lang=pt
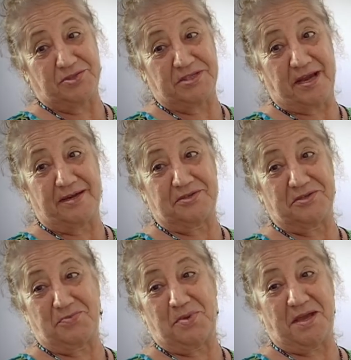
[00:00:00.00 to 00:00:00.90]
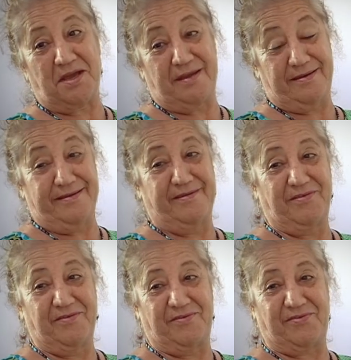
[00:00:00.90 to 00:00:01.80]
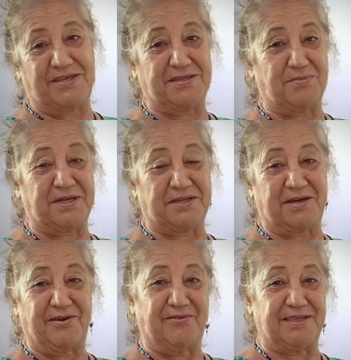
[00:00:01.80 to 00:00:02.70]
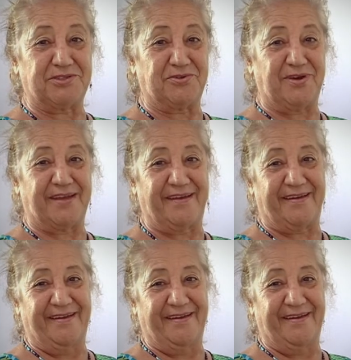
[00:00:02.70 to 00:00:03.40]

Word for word: certo e eu peguei, fiz a matrícula e estou aqui.